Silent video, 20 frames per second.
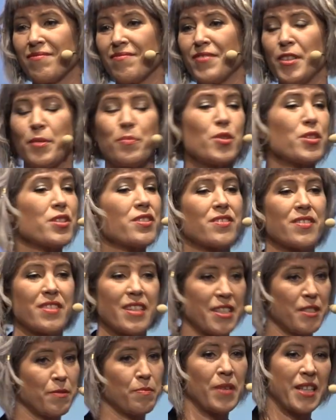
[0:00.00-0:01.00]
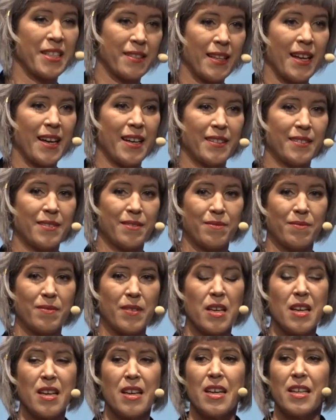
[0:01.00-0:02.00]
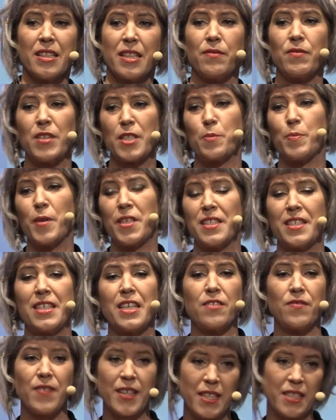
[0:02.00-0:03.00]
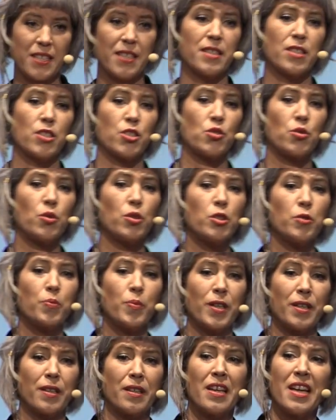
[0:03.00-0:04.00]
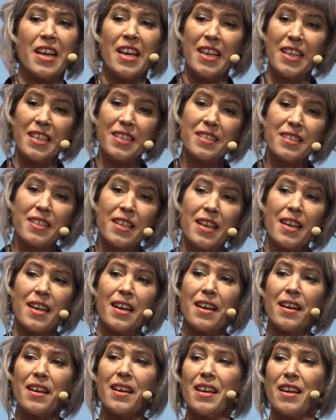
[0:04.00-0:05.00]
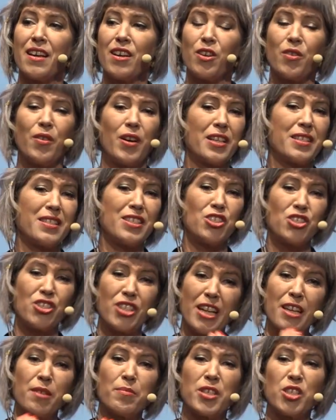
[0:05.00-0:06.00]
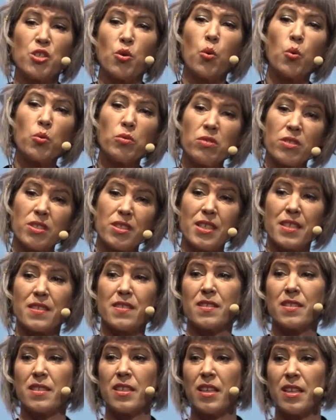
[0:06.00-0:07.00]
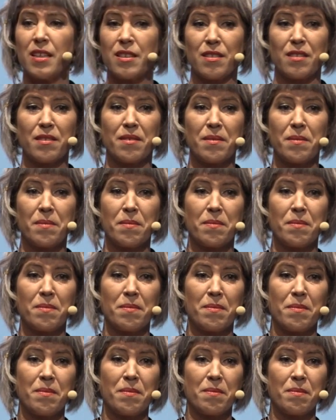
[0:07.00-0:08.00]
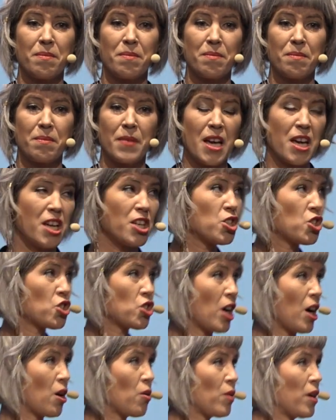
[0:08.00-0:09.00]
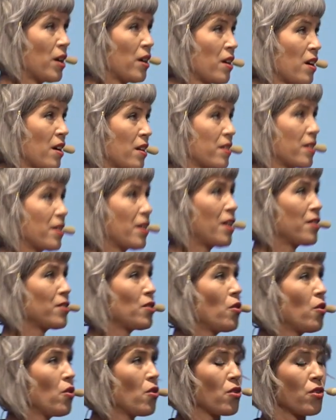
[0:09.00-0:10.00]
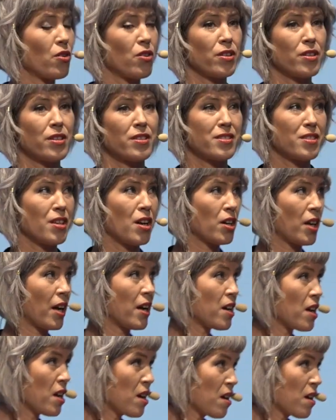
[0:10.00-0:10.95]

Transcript: Wir müssen nicht mitleiden. Denn was passiert, wenn ich in der Schuld bin? Ich gehe quasi, stelle mich unter das Tier. Ich schaue daran hoch. Ich sage,